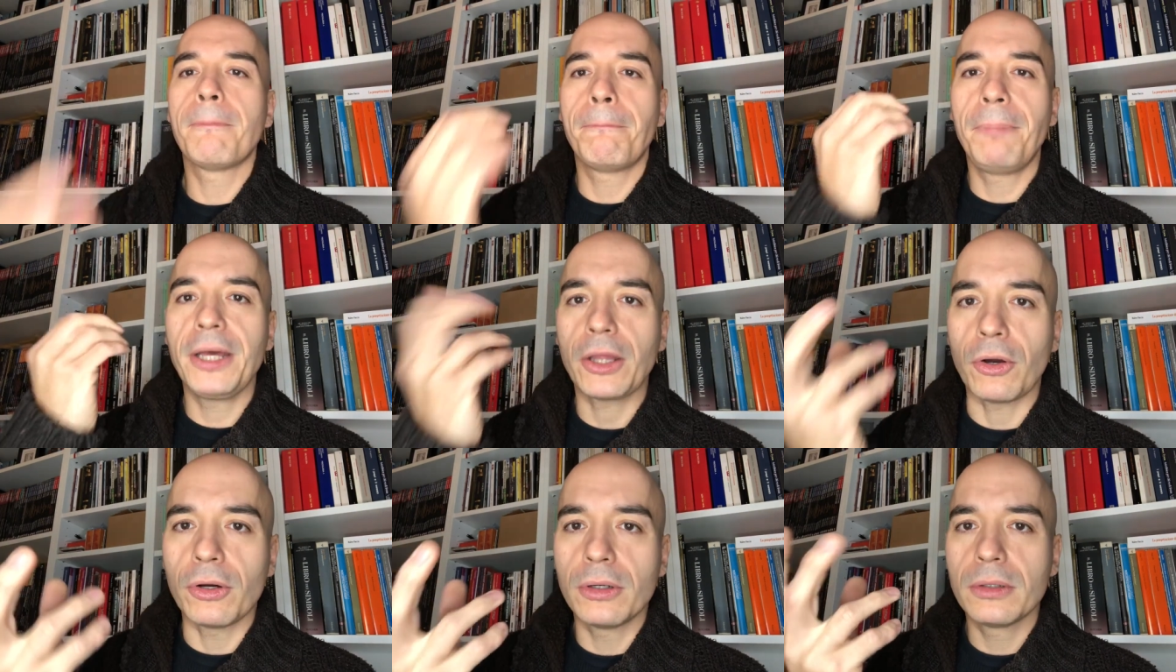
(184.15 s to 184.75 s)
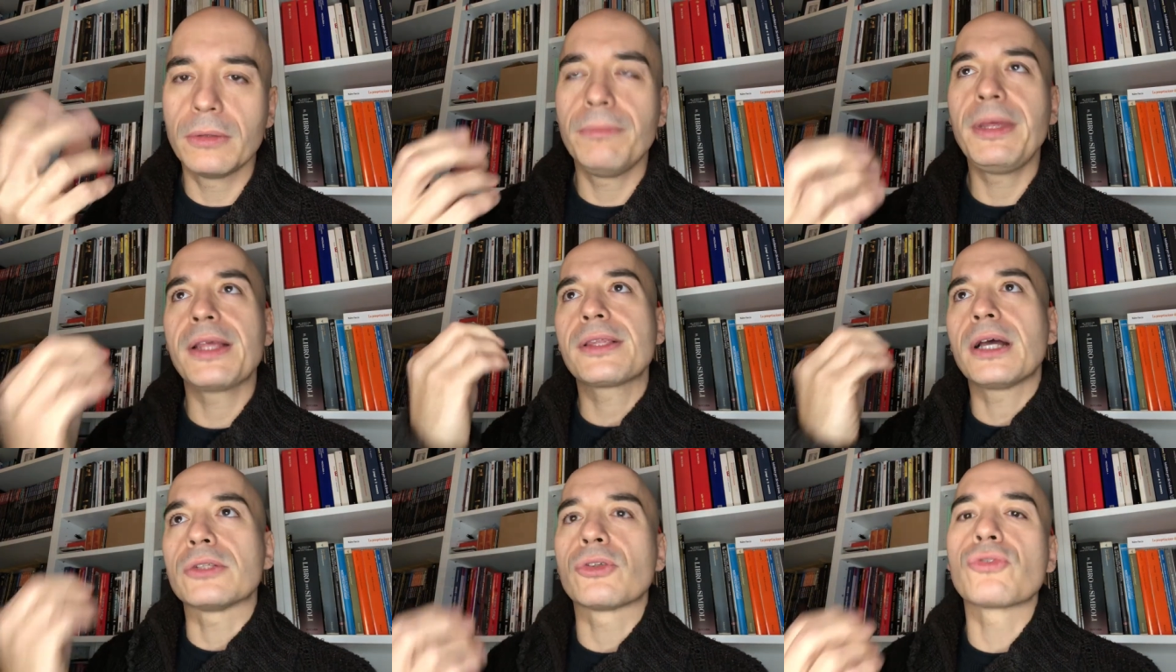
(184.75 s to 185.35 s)
però mi è
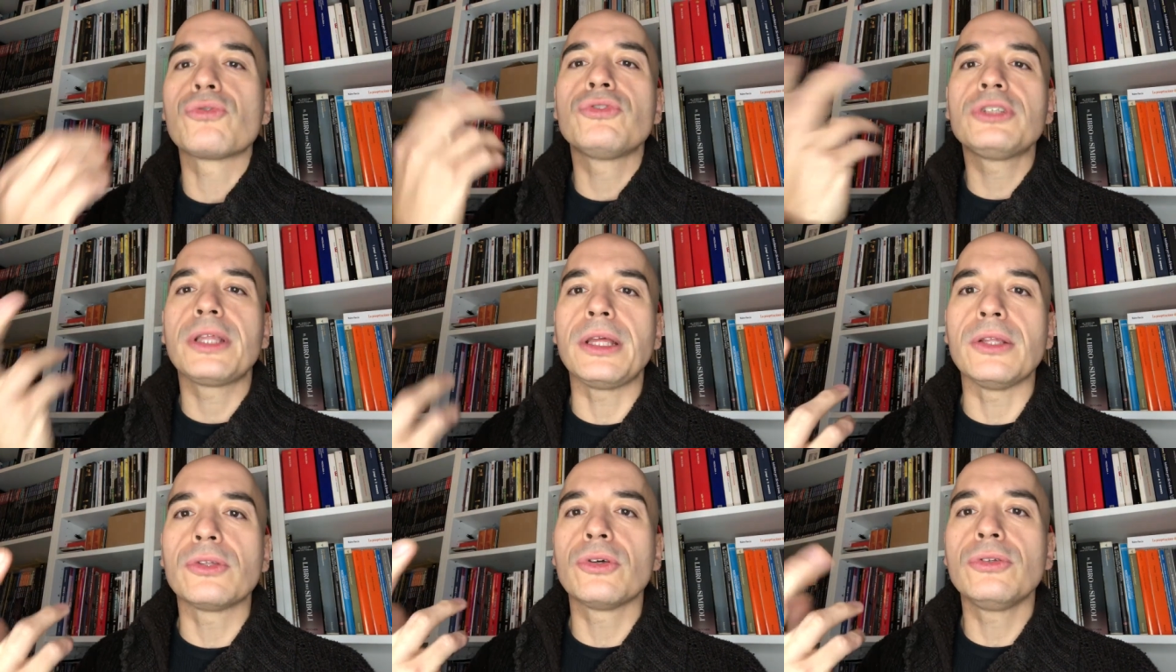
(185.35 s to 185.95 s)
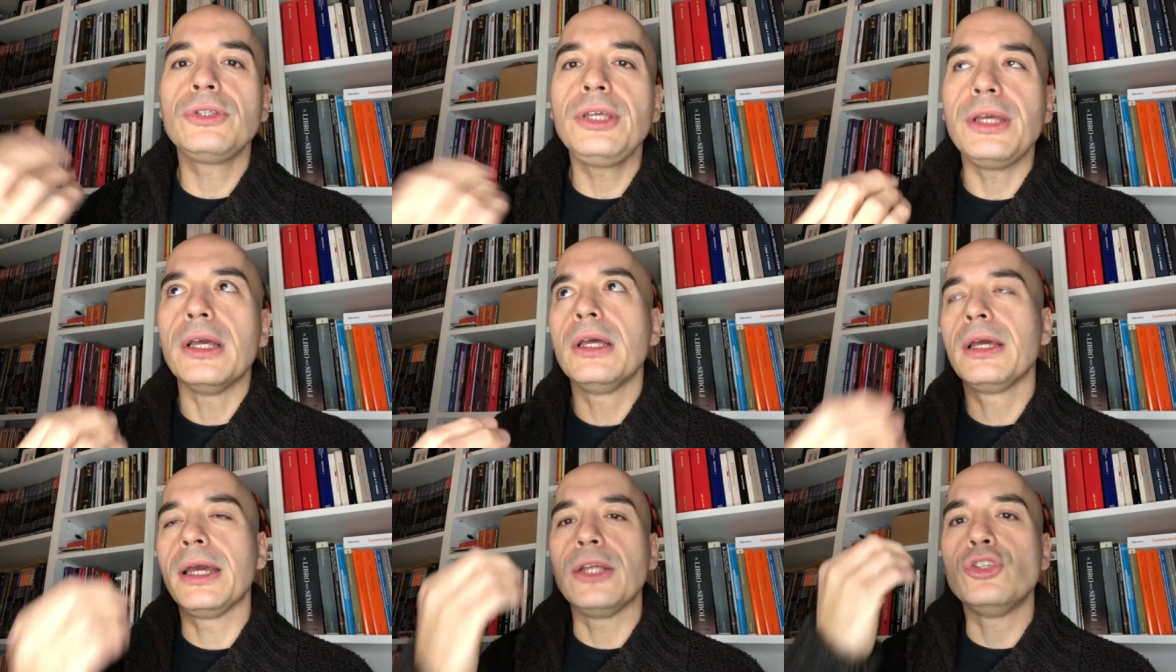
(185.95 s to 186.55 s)
stato suggerito di
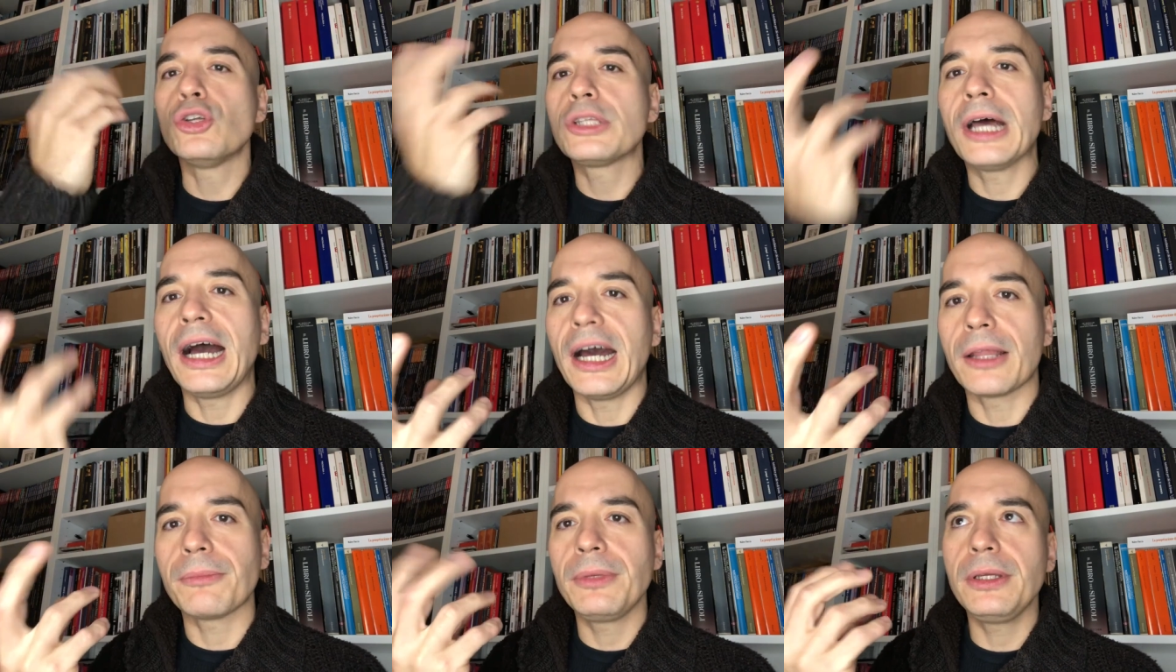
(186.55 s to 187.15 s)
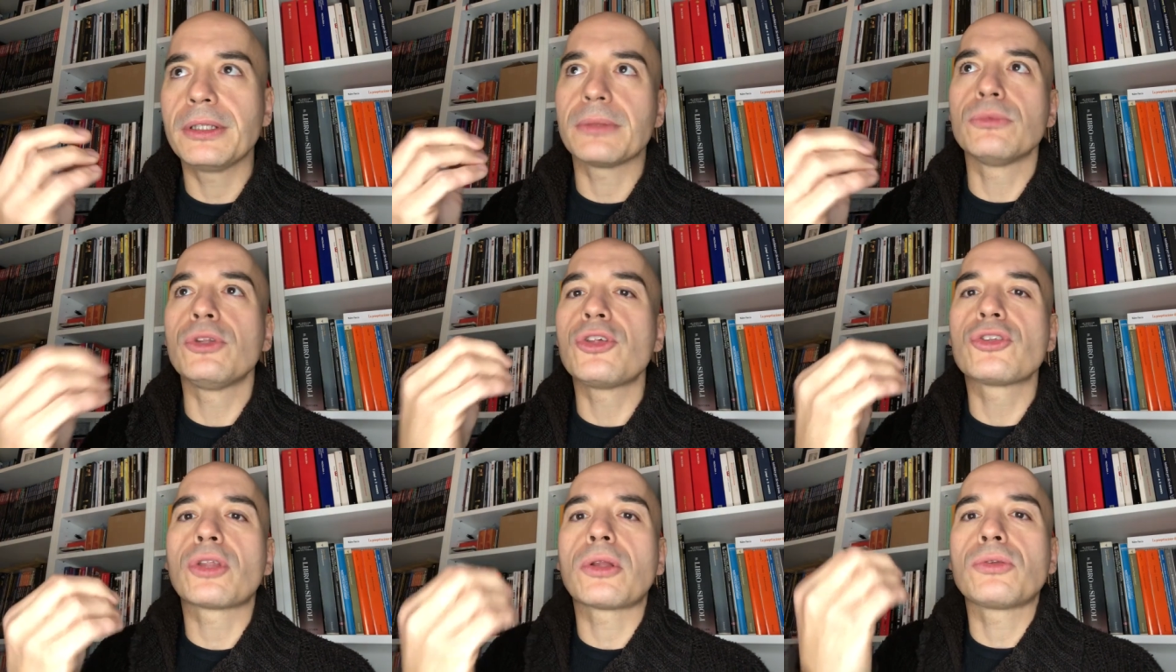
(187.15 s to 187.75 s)
eh, dotarmi, diciamo,
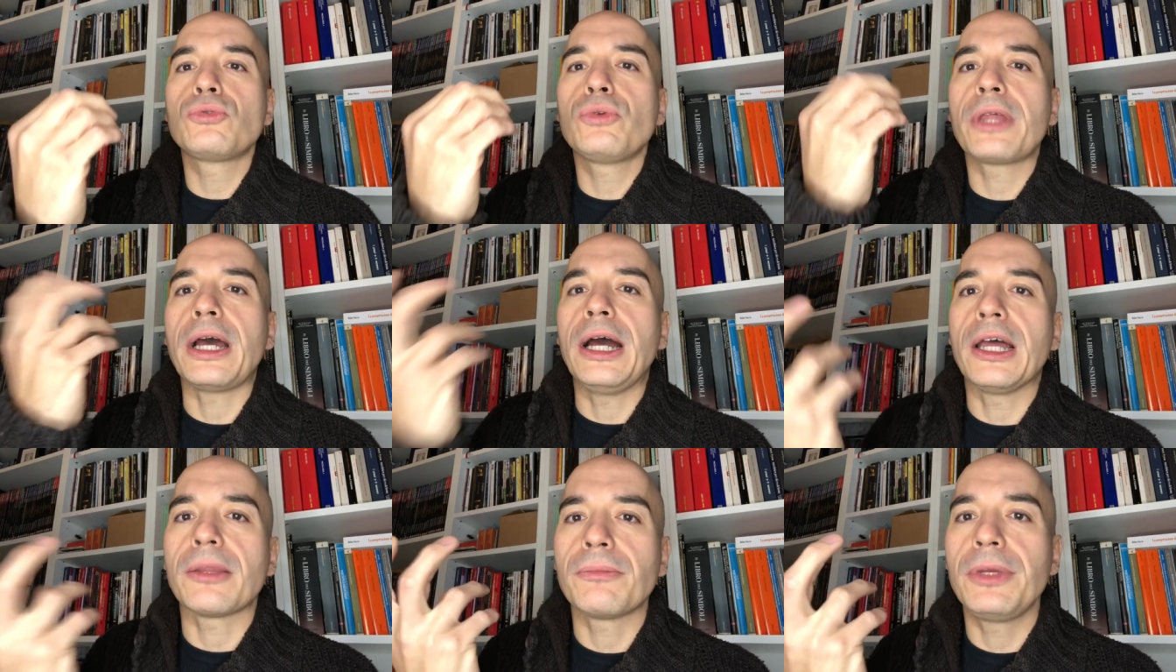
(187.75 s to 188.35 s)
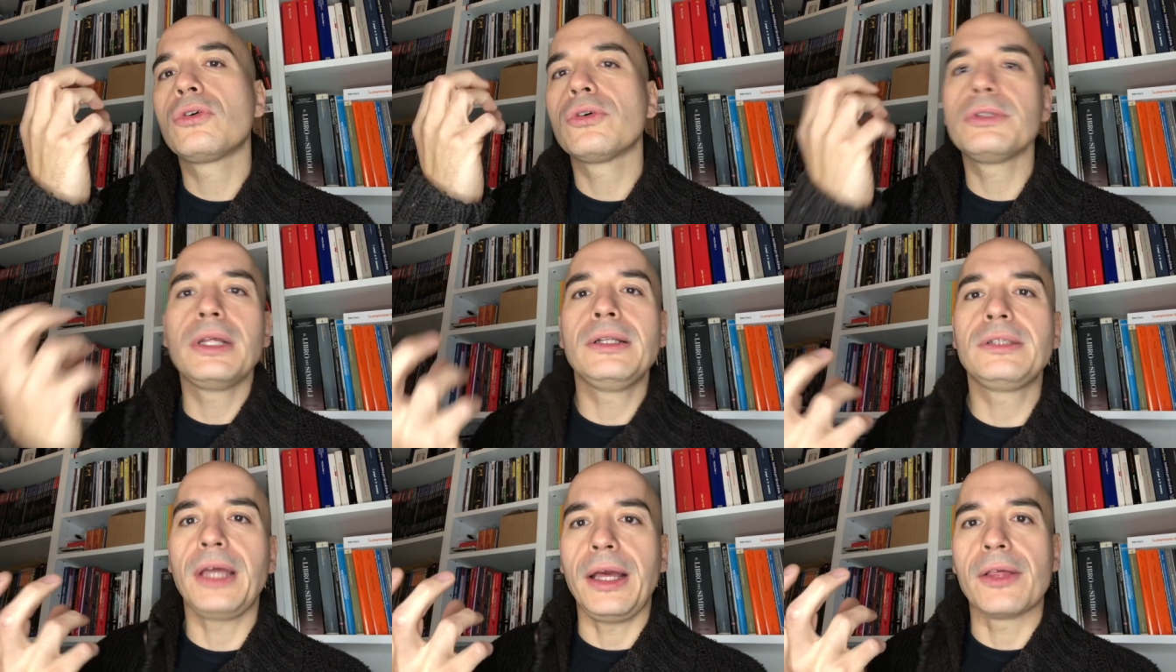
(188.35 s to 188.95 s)
di strutturarmi con
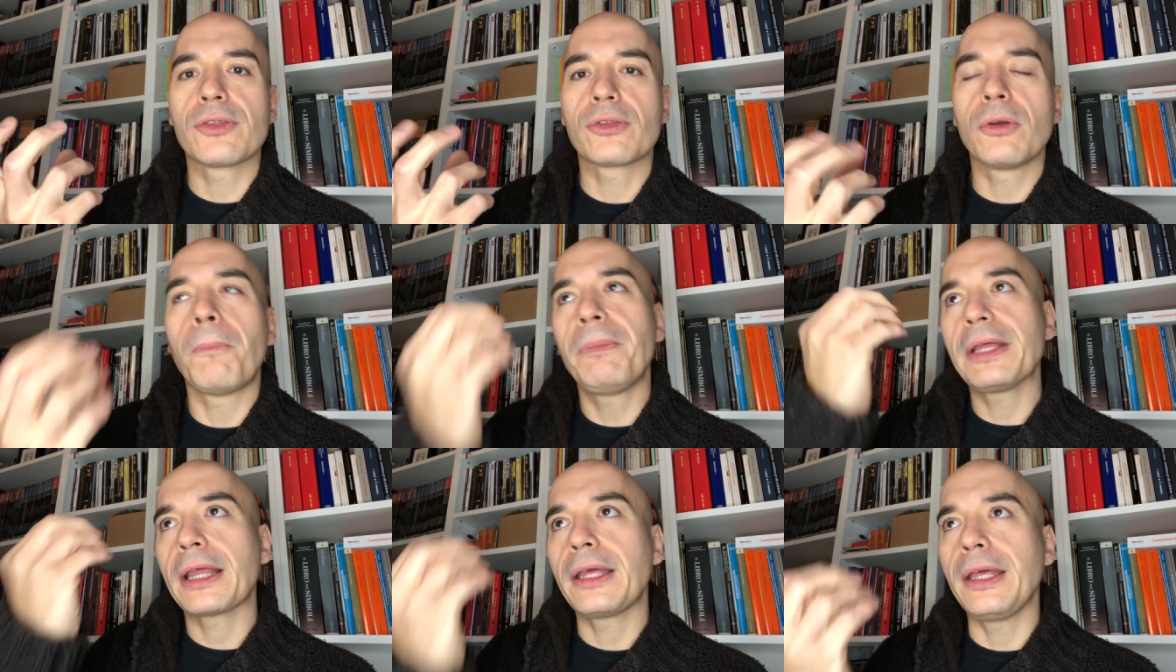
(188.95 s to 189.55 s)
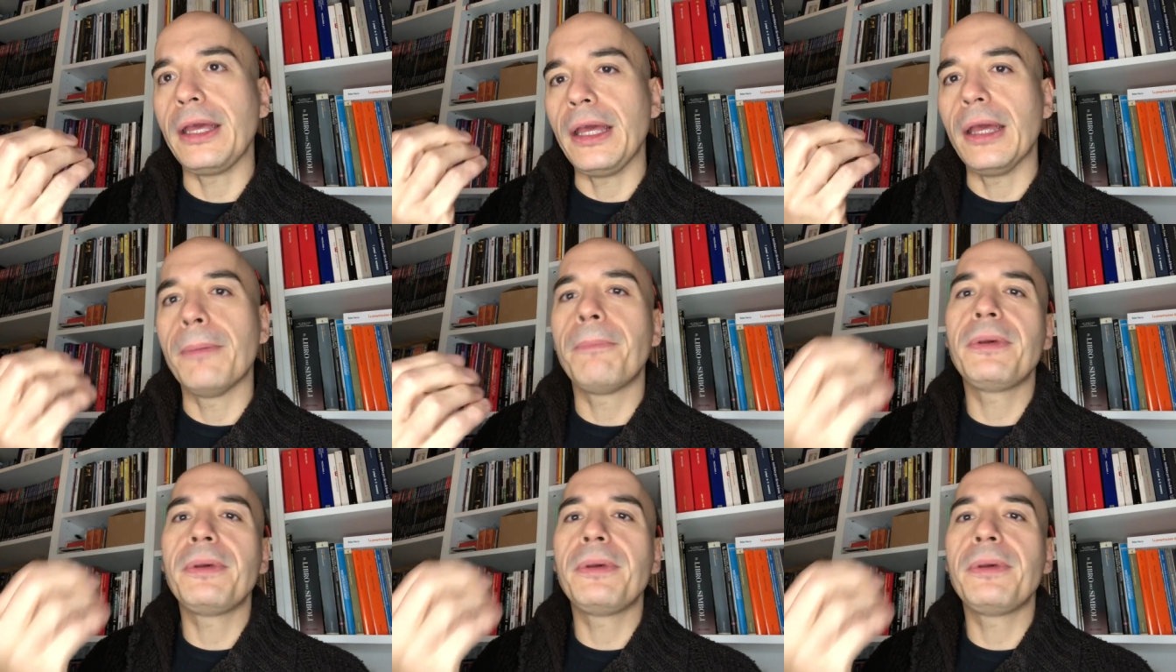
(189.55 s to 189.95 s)
del testo. Perché?